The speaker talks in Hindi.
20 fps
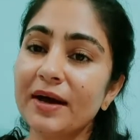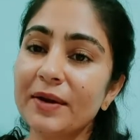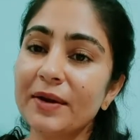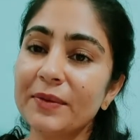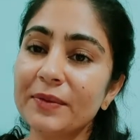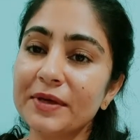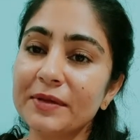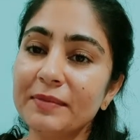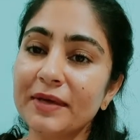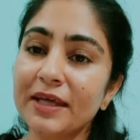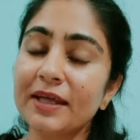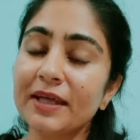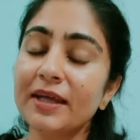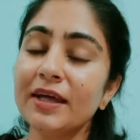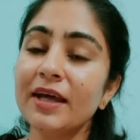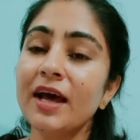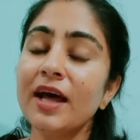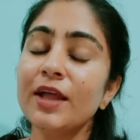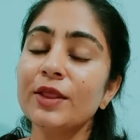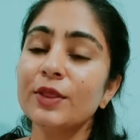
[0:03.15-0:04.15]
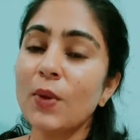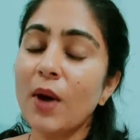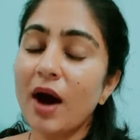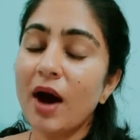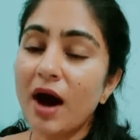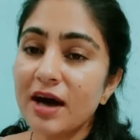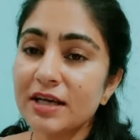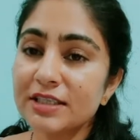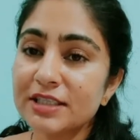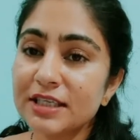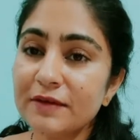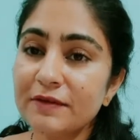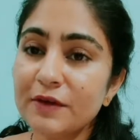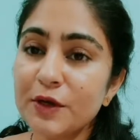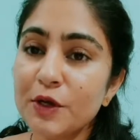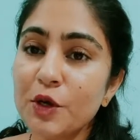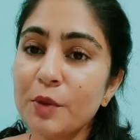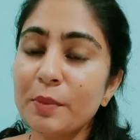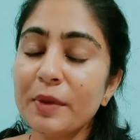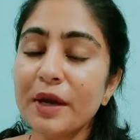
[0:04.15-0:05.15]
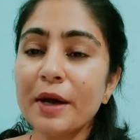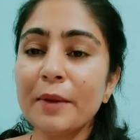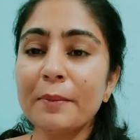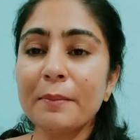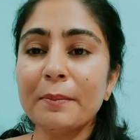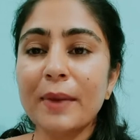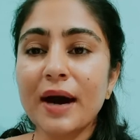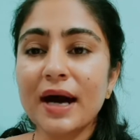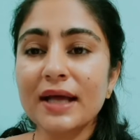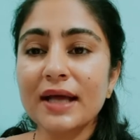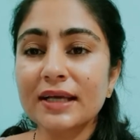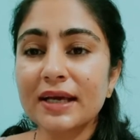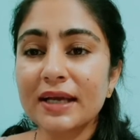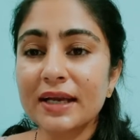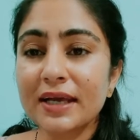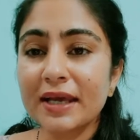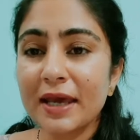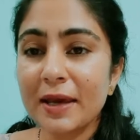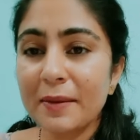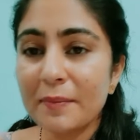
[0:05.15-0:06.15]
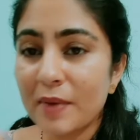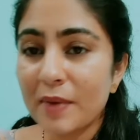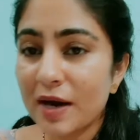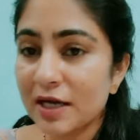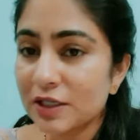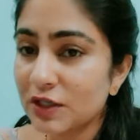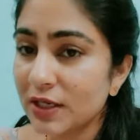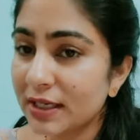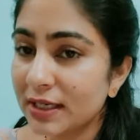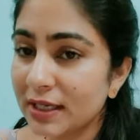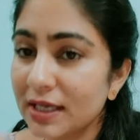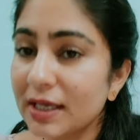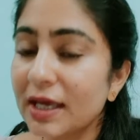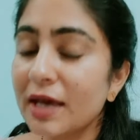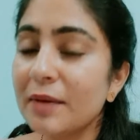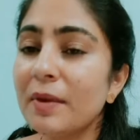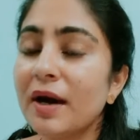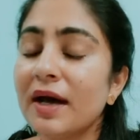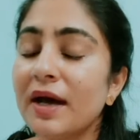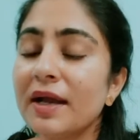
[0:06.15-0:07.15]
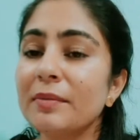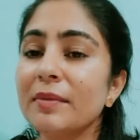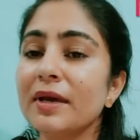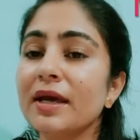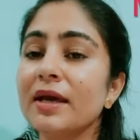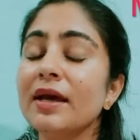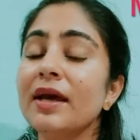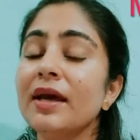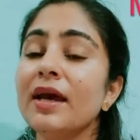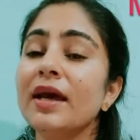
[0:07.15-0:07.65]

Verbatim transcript: आरोही में तो आज की वीडियो में हम बात करेंगे माचा टी के बारे में